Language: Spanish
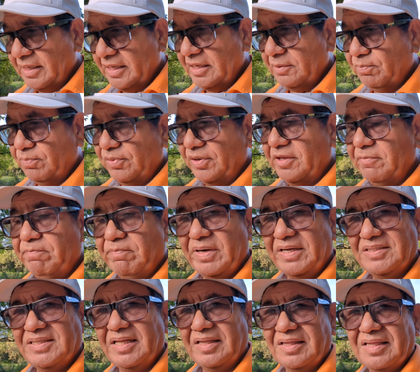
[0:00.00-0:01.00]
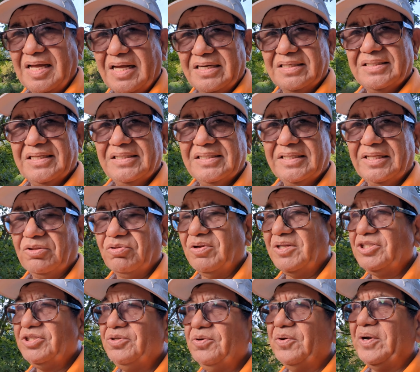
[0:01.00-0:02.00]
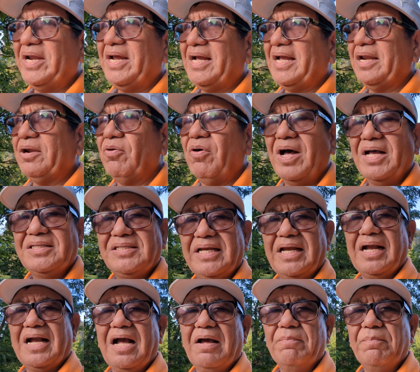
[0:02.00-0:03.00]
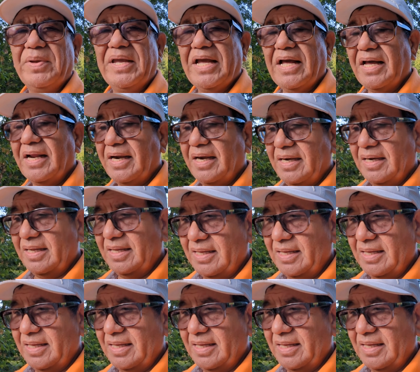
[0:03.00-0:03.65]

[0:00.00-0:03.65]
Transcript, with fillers: y pueden presentarse situaciones que nos hacen cambiar